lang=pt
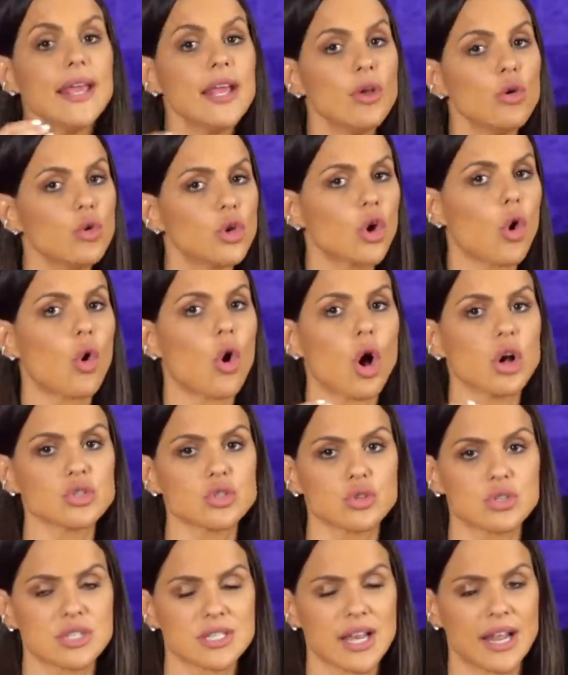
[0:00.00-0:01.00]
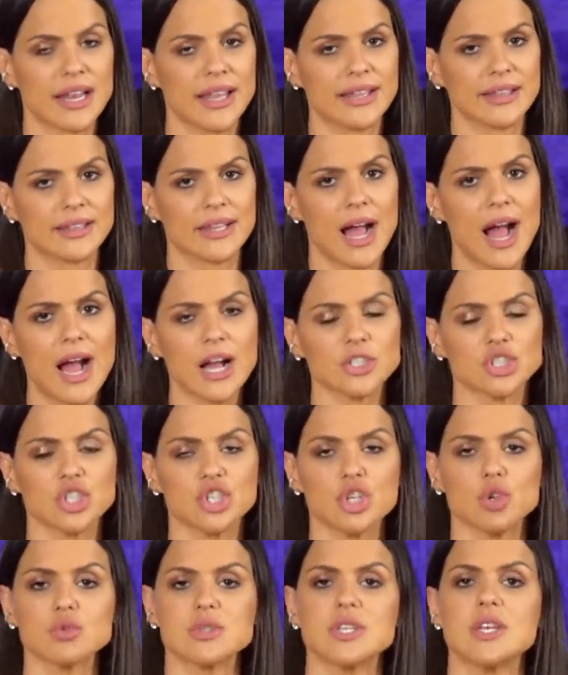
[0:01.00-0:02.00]
E o que eu gosto de salientar,
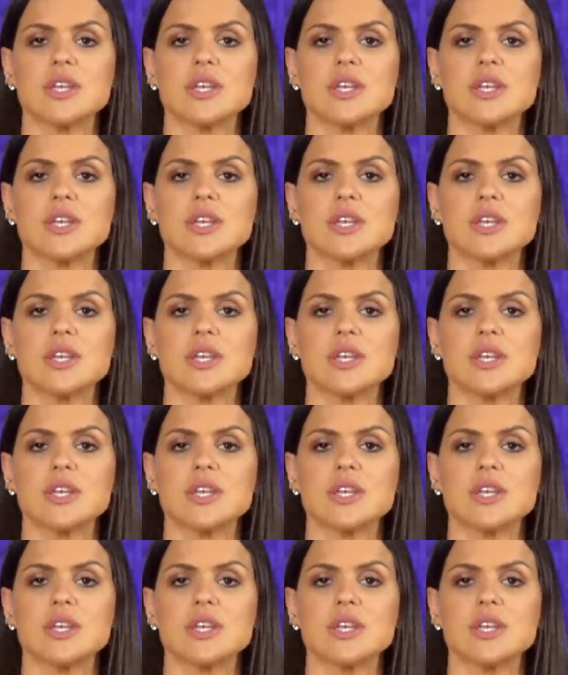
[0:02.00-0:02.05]
gente, é o